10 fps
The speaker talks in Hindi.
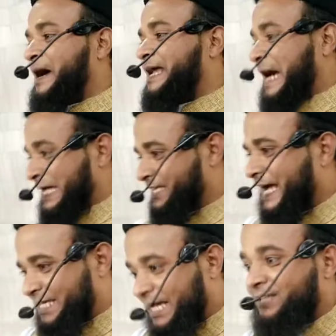भाई
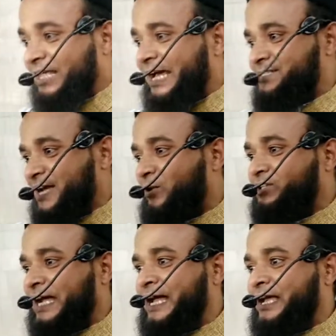हदिया के अंदर ऐसा
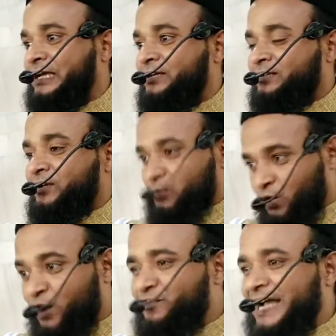होता है
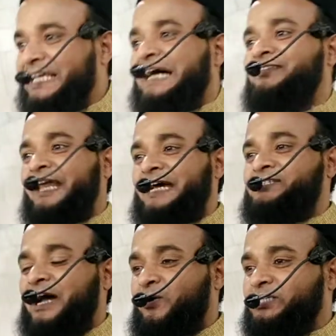तोहफा के अंदर
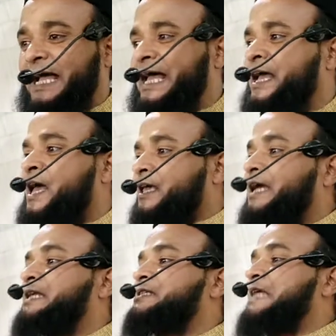ऐसा होता है
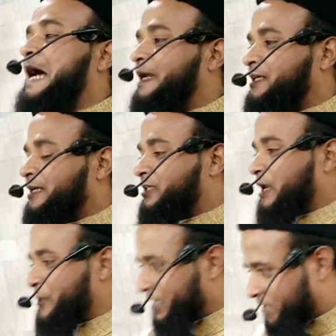कि इंसान के
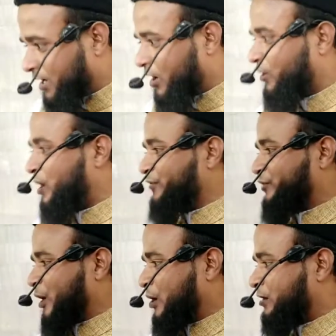दिल में डर और खौफ
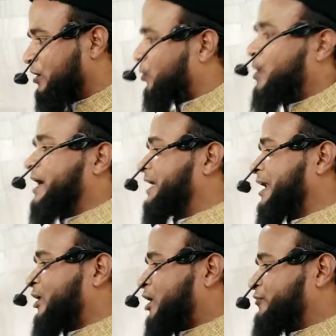हो कोई डर
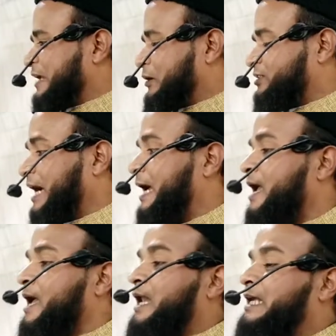और खौफ नहीं होता है
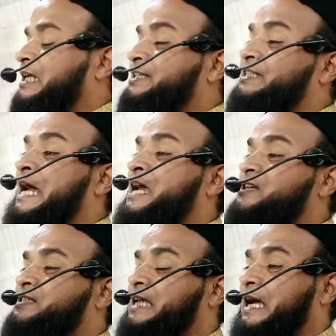लेकिन
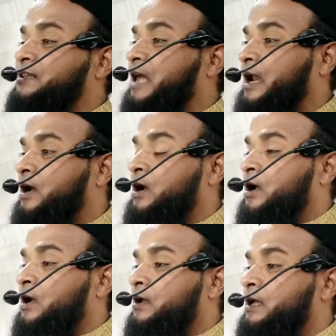जहेज के अंदर
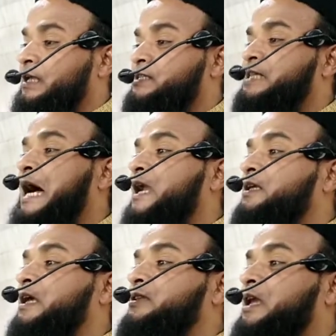इंसान
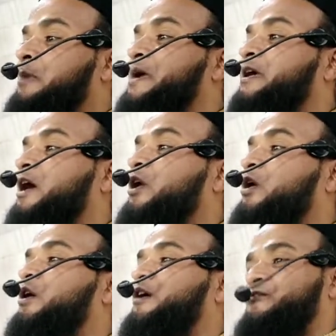के दिल में डर और
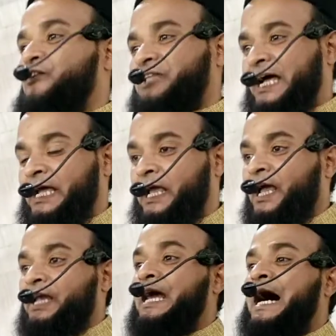खौफ होता है
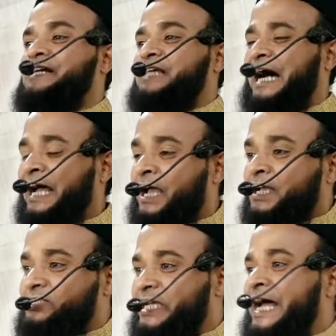लिहाजा
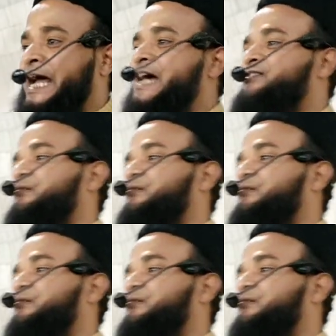जहेज